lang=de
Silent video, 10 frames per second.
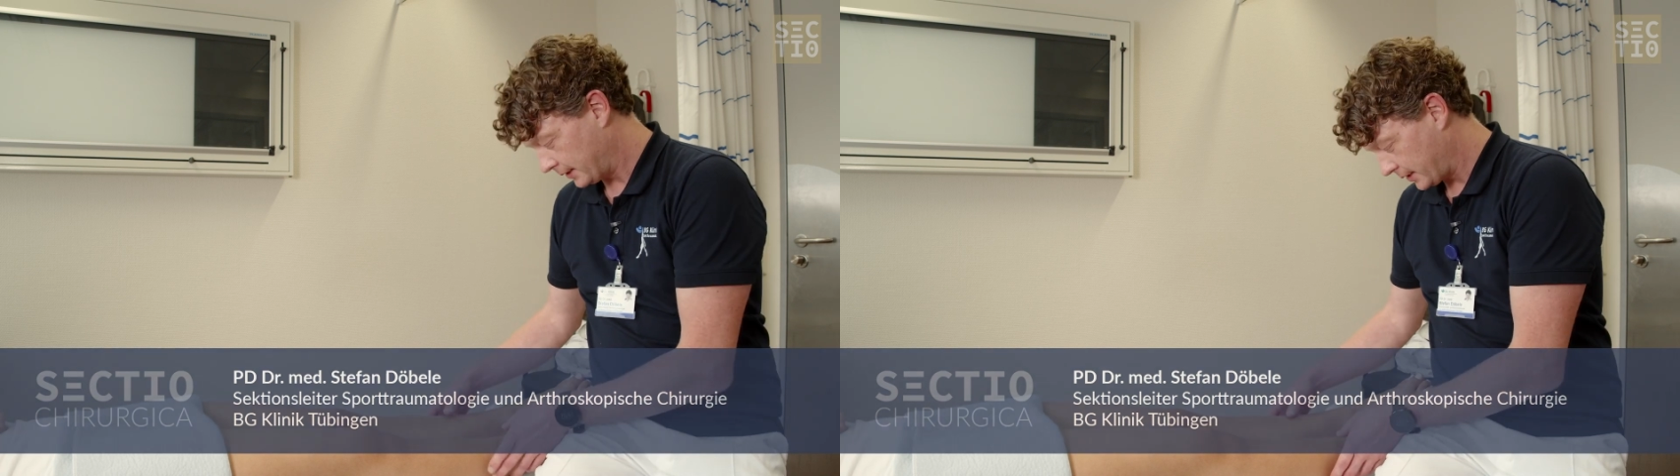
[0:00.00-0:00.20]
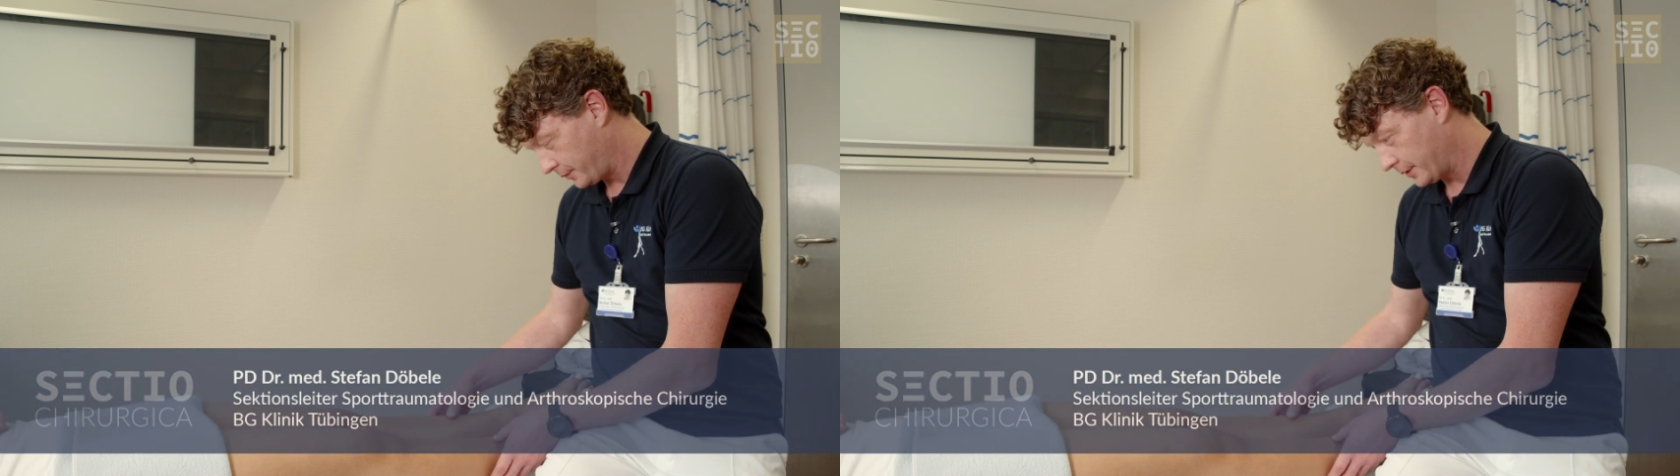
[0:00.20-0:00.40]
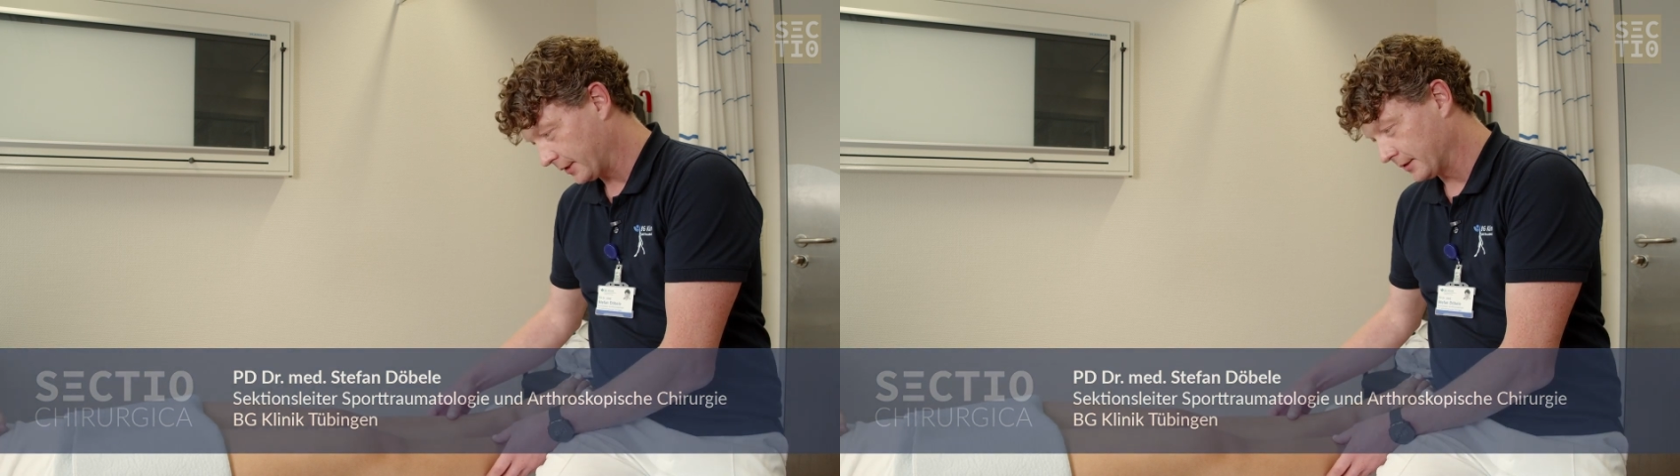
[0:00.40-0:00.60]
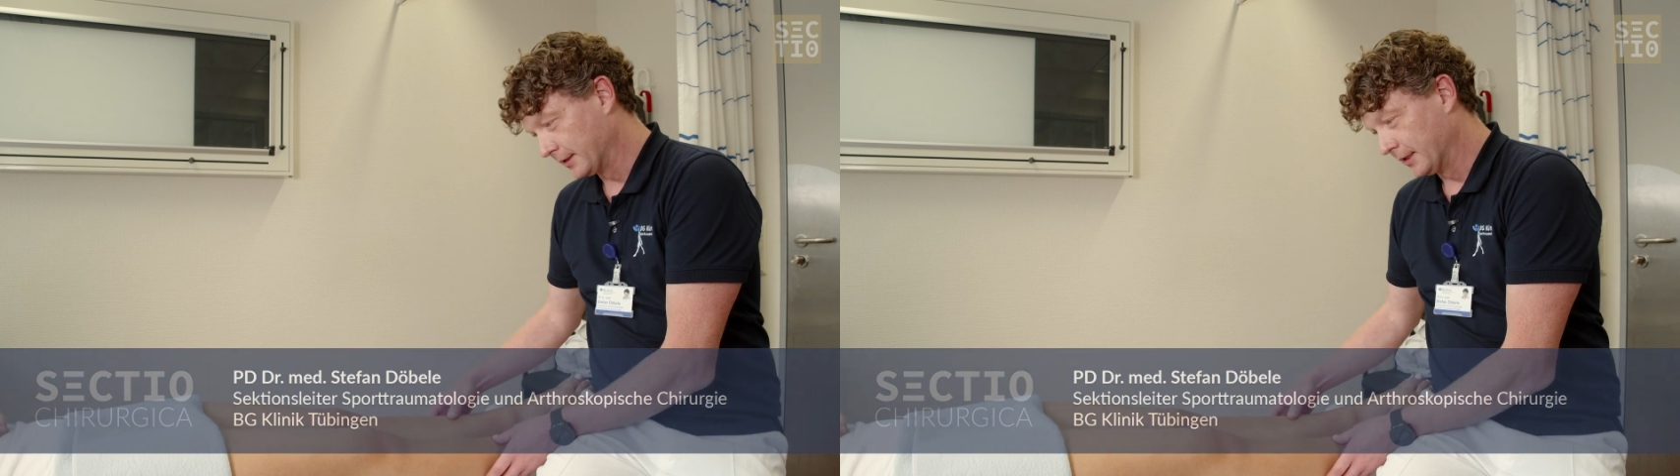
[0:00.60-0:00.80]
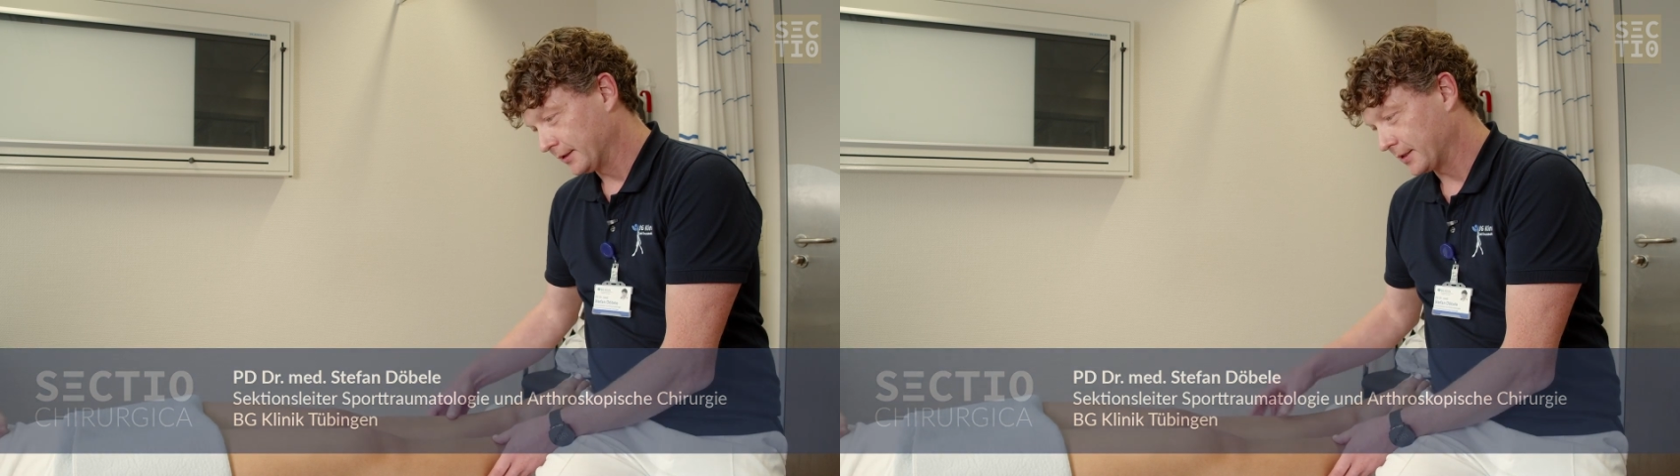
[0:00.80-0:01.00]
dass wir
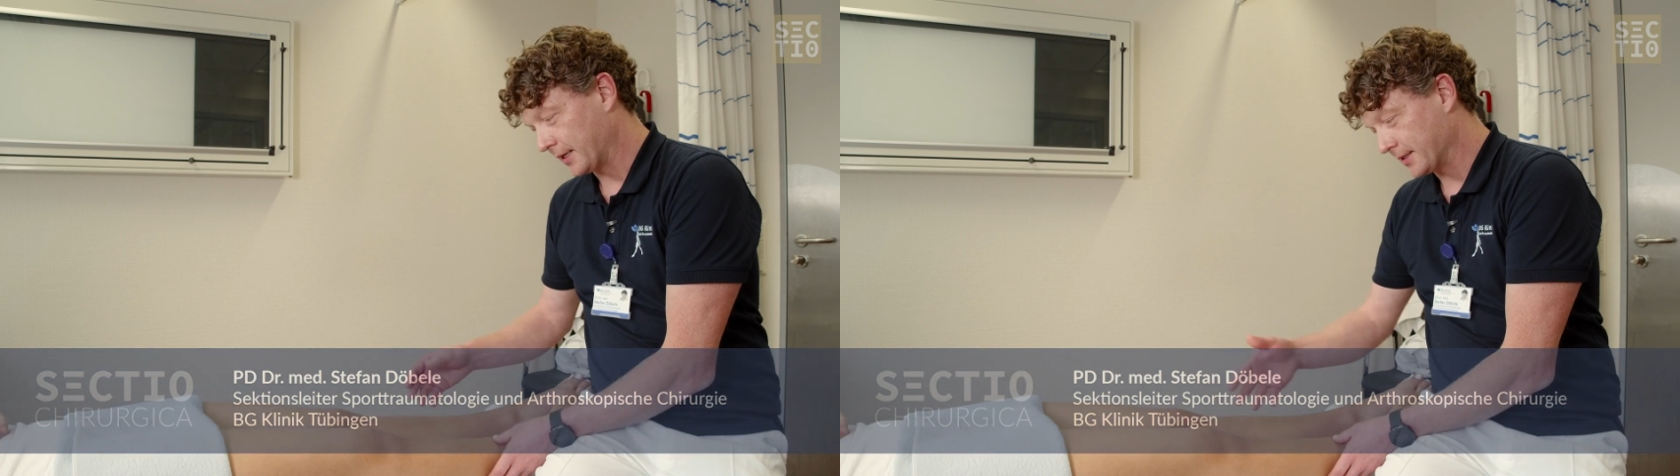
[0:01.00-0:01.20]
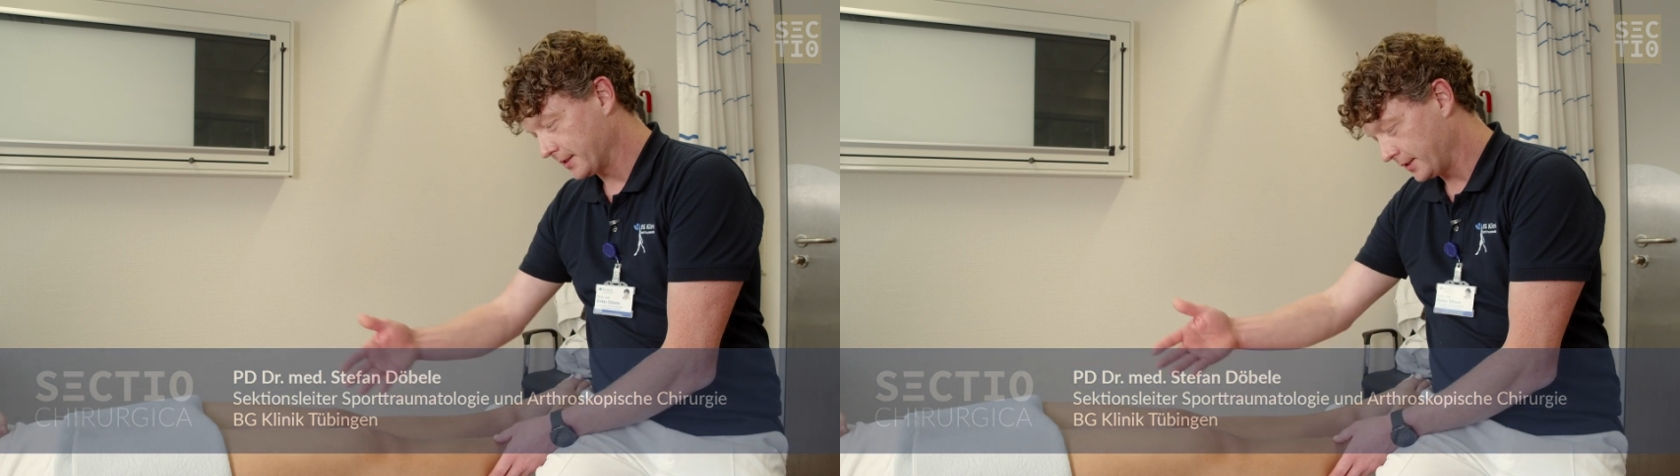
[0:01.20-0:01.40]
das Ganze